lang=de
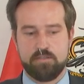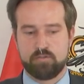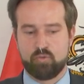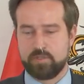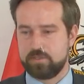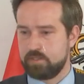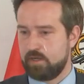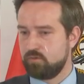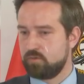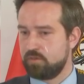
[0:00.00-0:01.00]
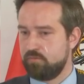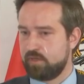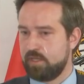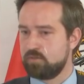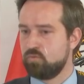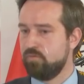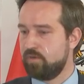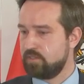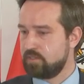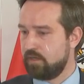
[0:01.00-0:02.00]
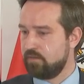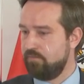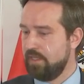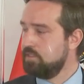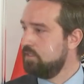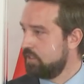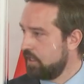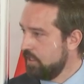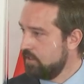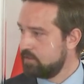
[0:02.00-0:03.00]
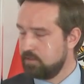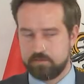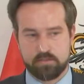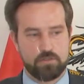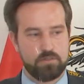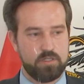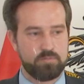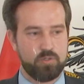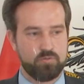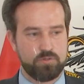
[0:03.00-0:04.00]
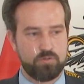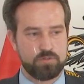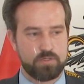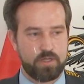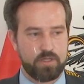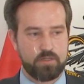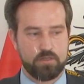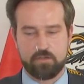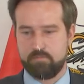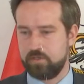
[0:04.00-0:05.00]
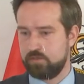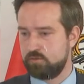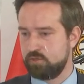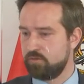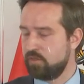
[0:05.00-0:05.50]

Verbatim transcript: Todeszahlen oder die Verkehrsunfallzahlen wesentlich geringer sind äh, als bei uns in Österreich. Wir schauen